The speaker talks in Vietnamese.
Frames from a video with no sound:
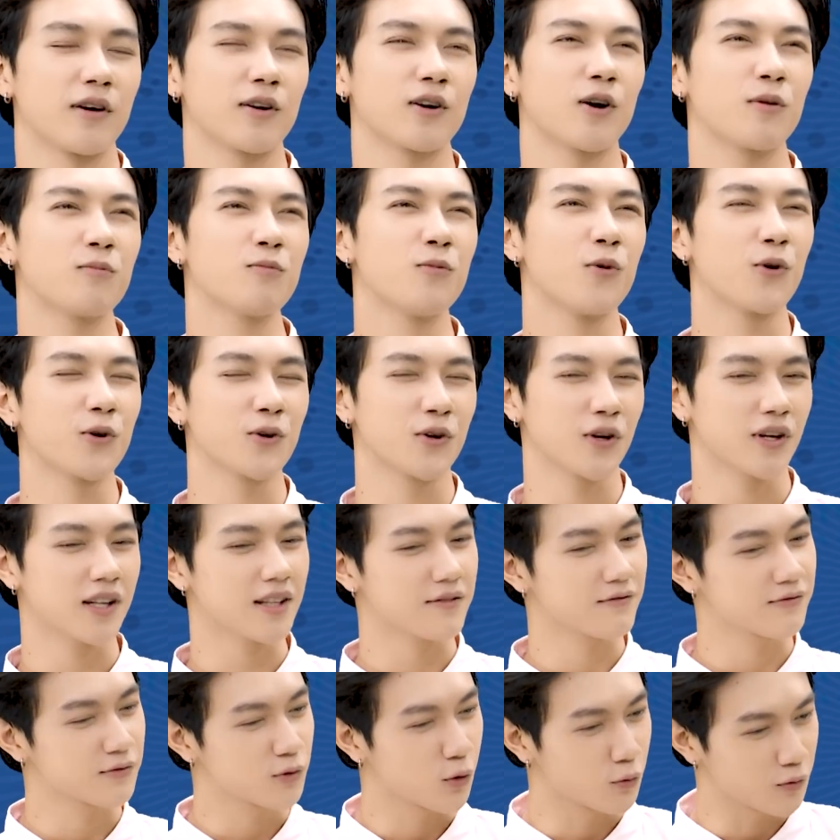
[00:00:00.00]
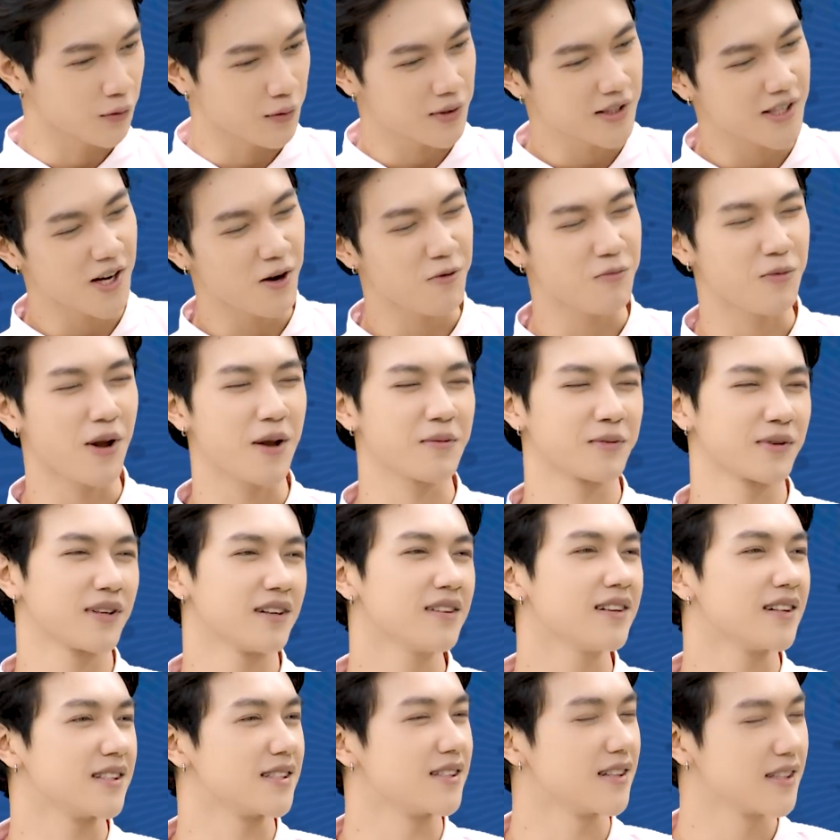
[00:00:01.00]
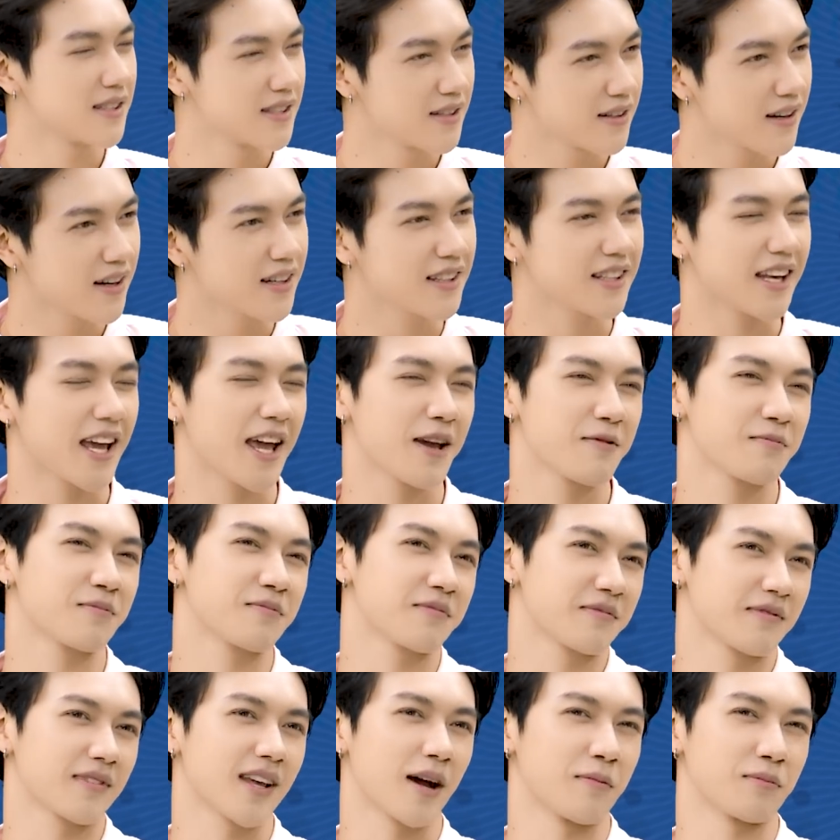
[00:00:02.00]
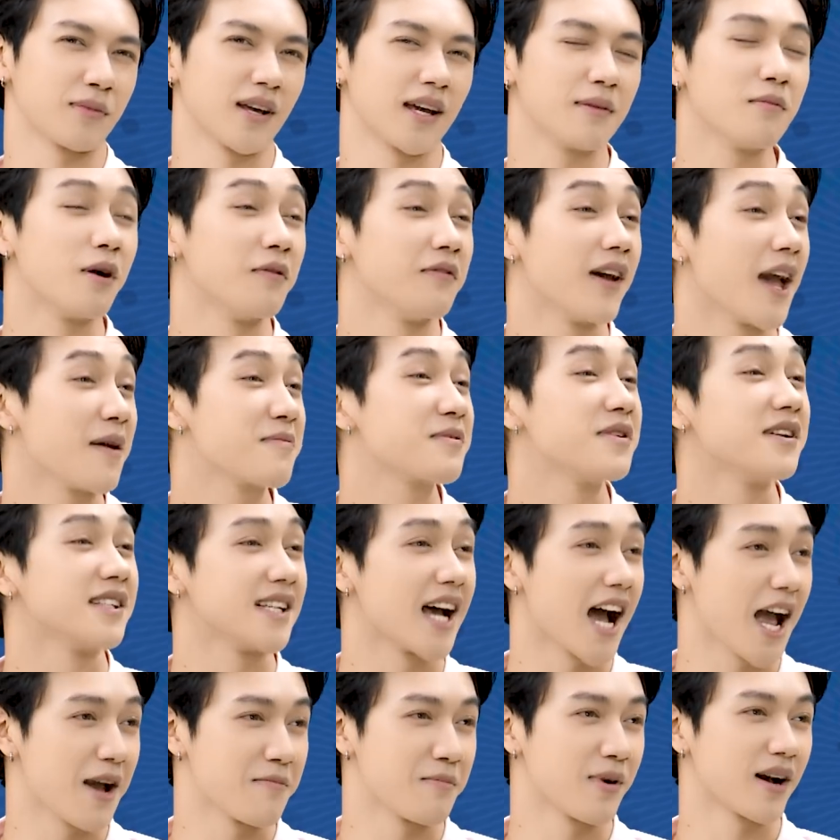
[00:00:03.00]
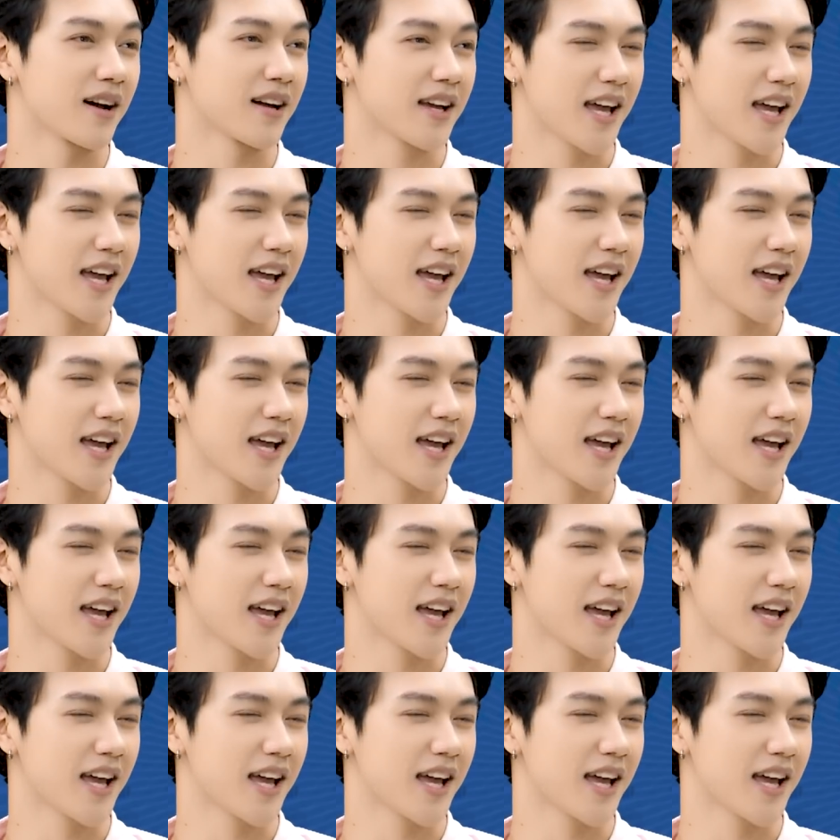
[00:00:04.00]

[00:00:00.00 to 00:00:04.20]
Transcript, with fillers: không muốn nó thụt đến trong, em thứ ở giữa giữa thì em cảm thấy, bởi vì em cự giải mà